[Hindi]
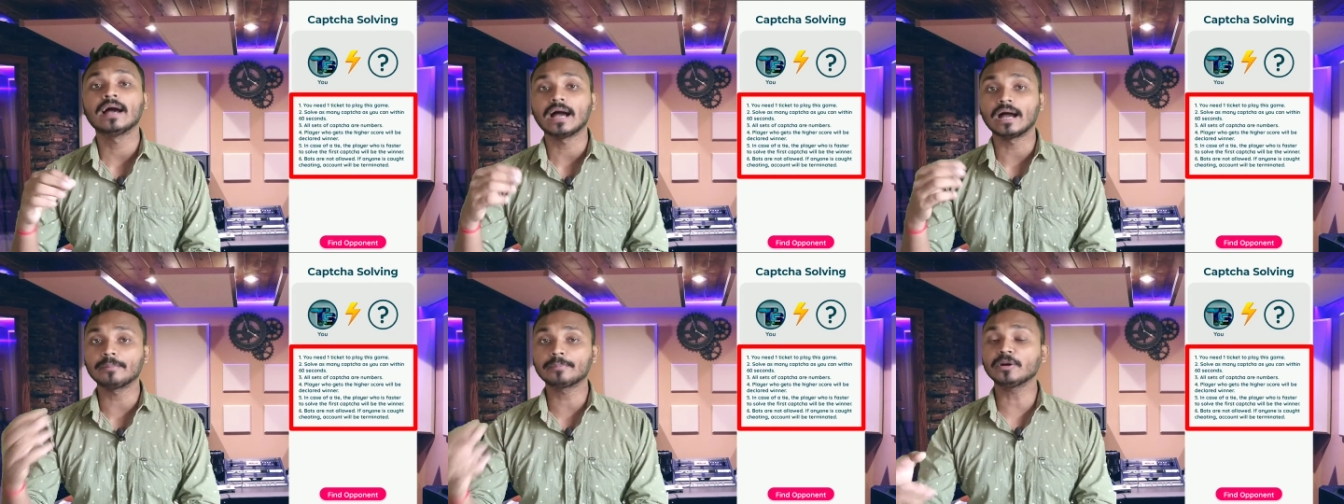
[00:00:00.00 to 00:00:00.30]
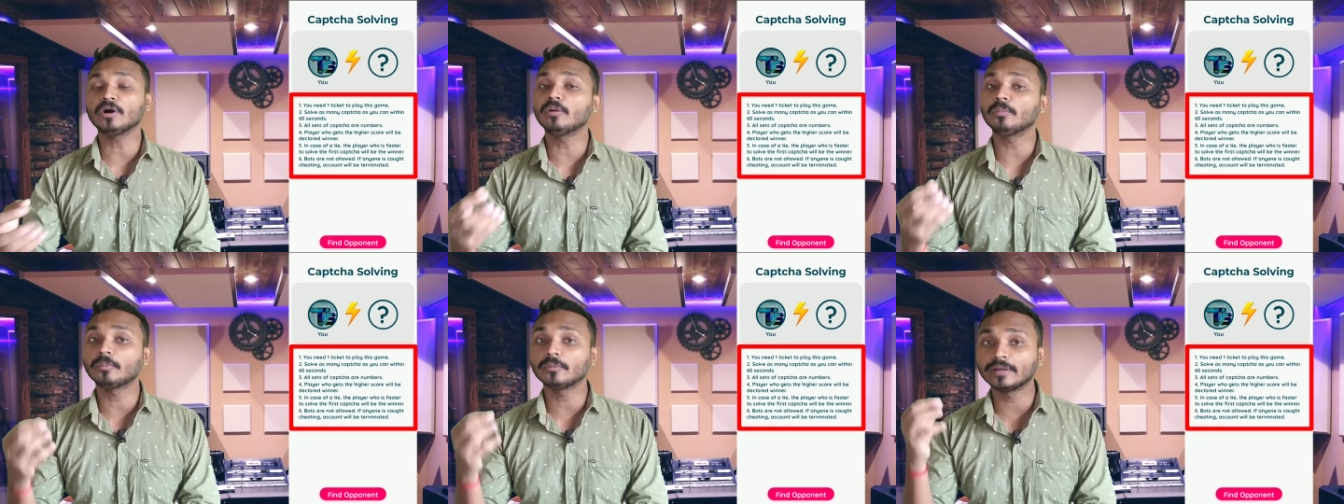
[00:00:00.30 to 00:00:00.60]

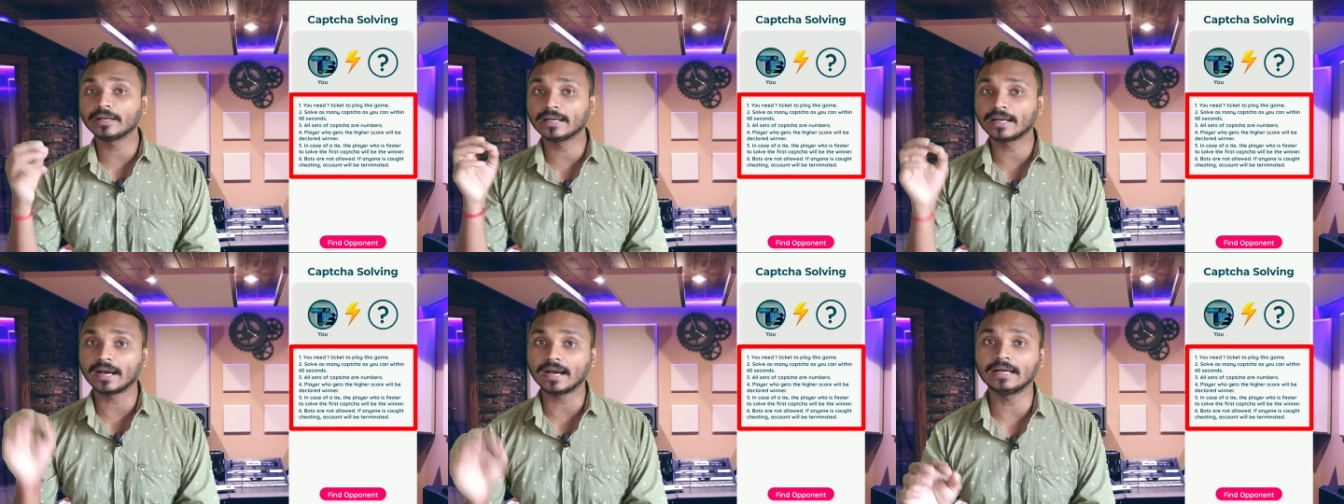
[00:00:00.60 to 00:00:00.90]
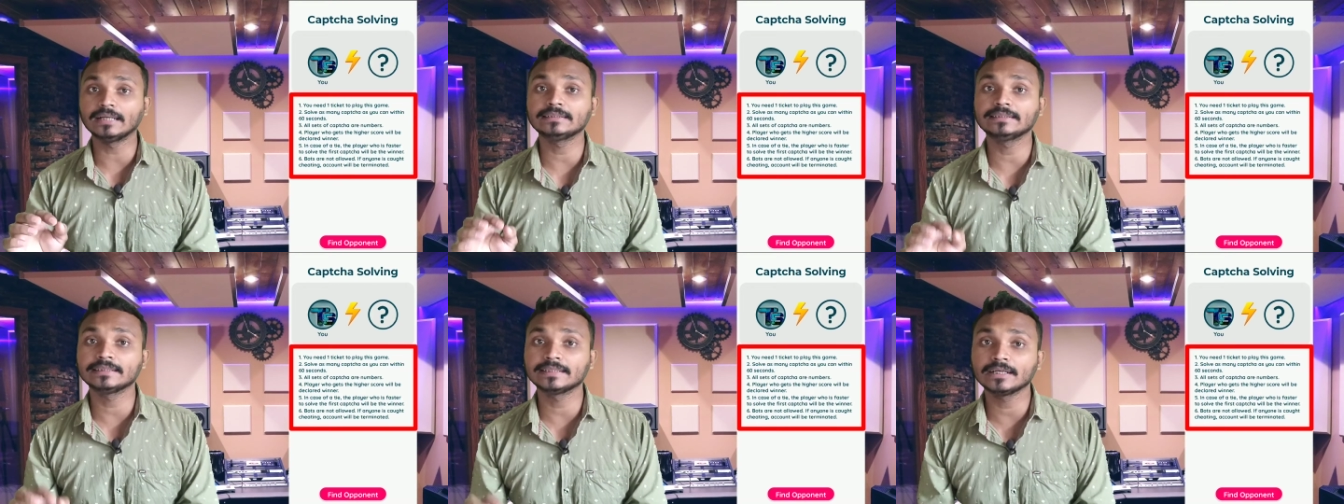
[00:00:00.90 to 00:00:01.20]
आपका ओपोनेंट
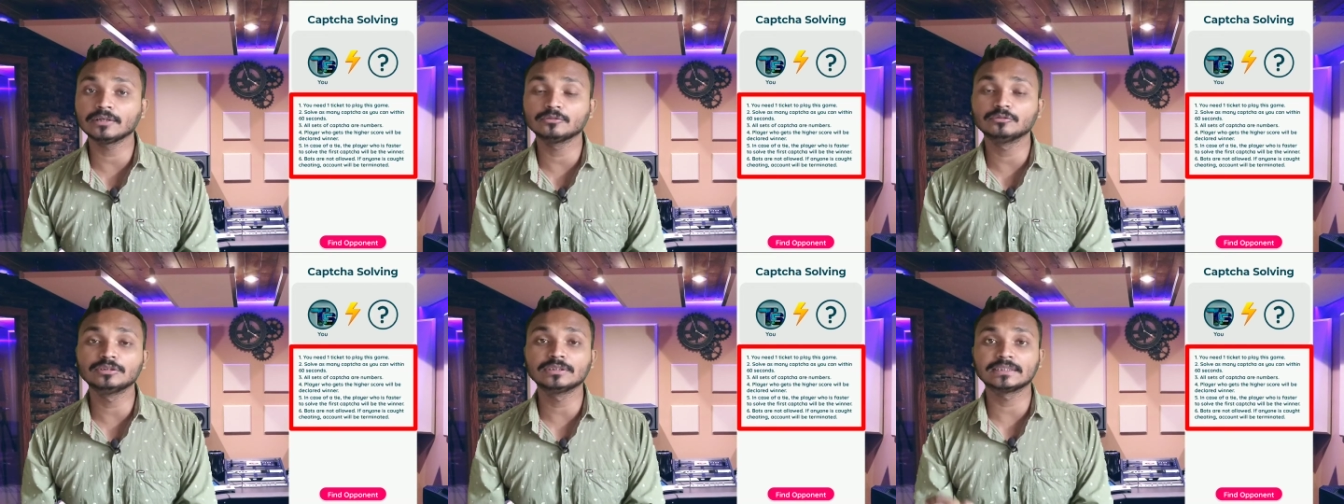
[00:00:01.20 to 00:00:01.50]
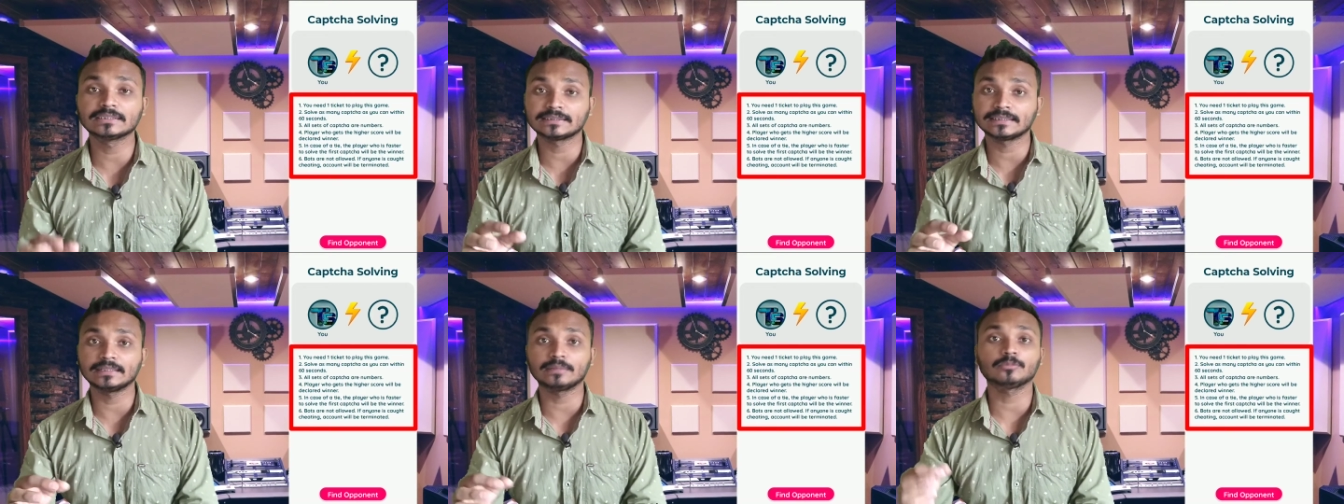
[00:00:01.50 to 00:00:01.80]
आ जाएगा
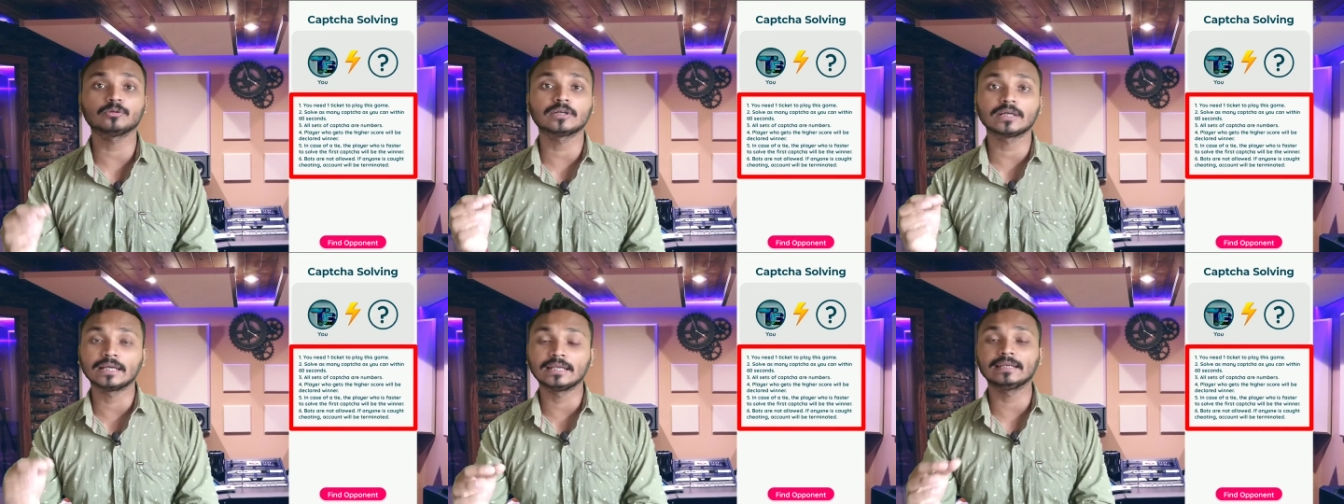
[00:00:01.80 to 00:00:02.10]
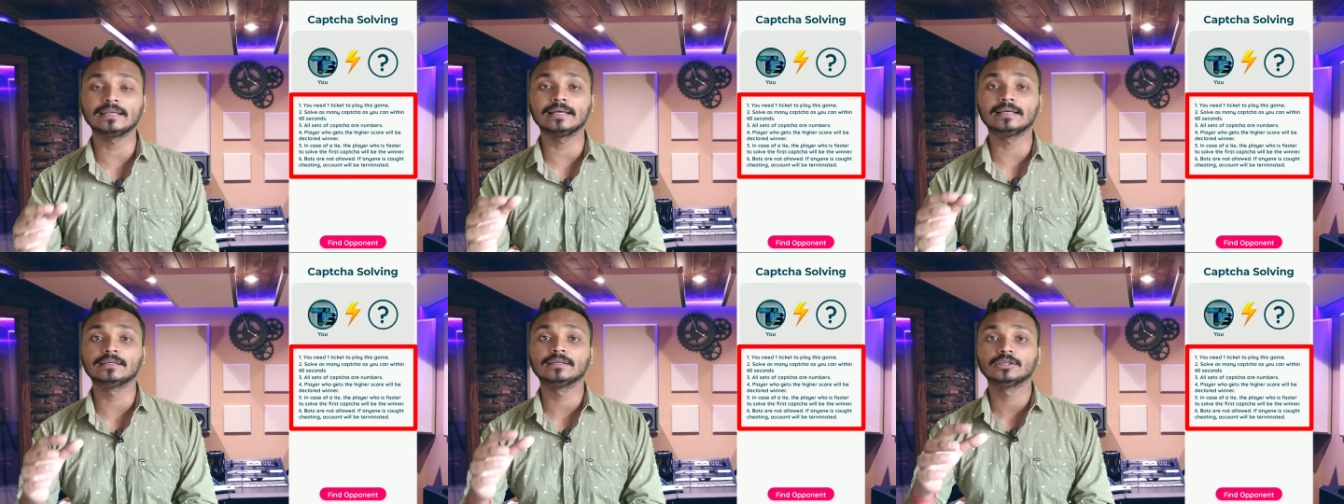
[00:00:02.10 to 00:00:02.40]
उनके साथ आपको
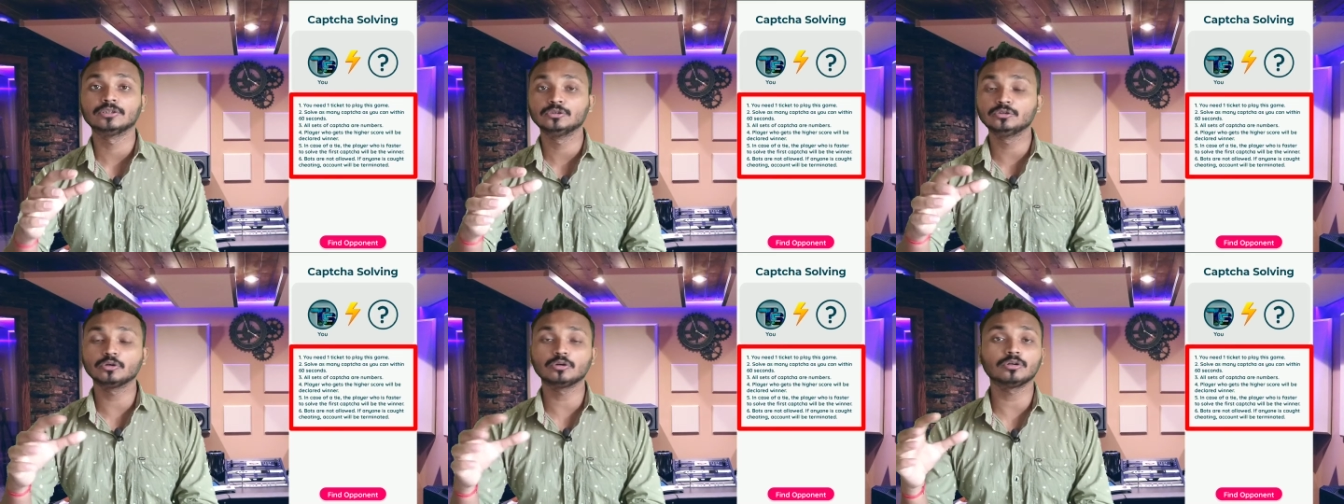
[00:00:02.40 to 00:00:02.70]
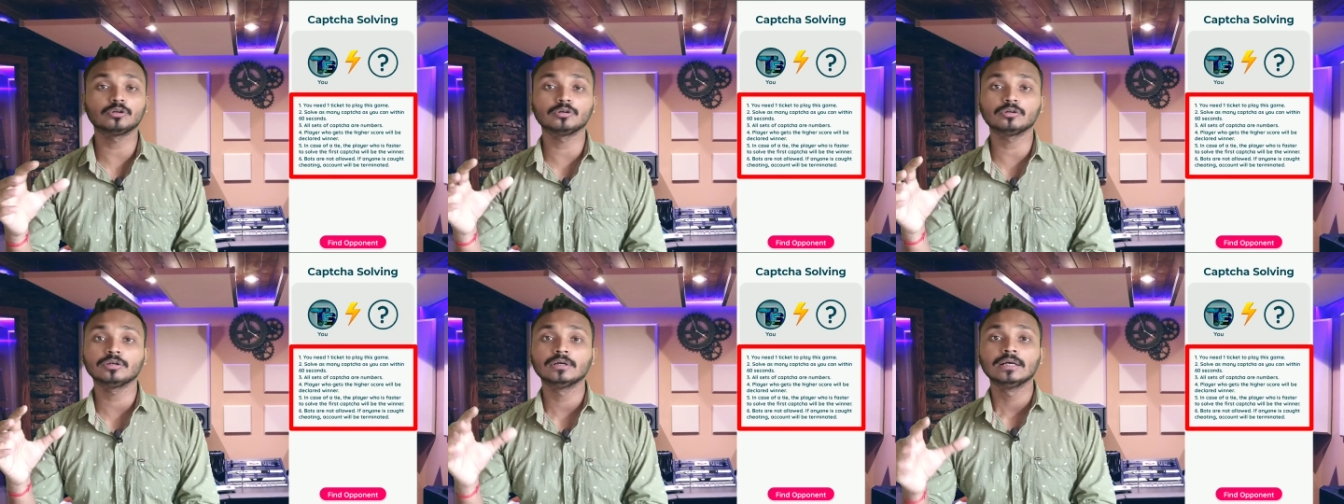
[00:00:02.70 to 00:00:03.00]
खेलना है
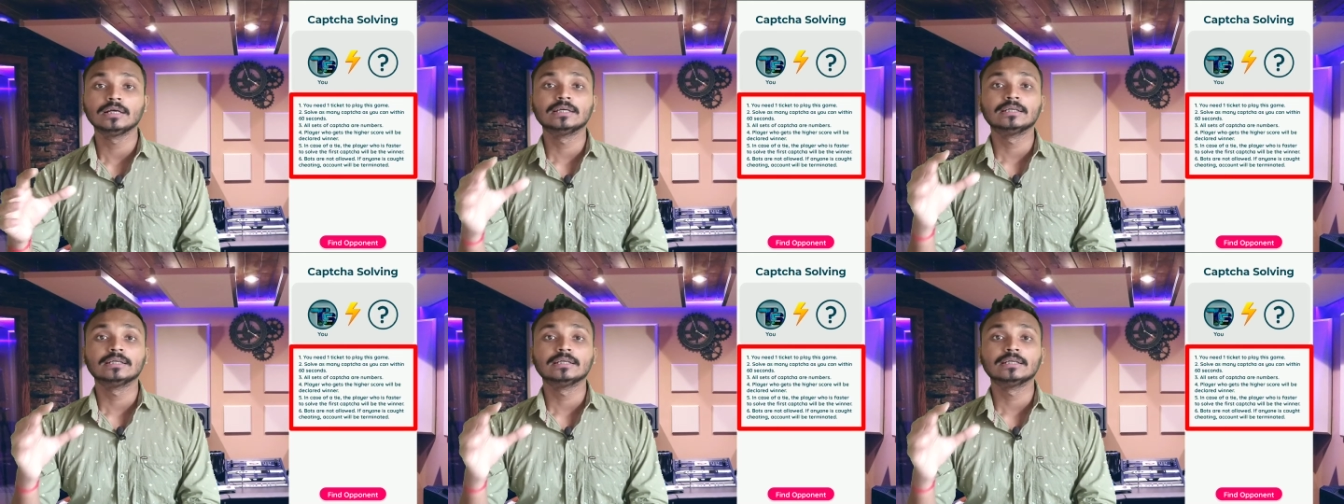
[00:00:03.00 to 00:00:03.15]
दोनों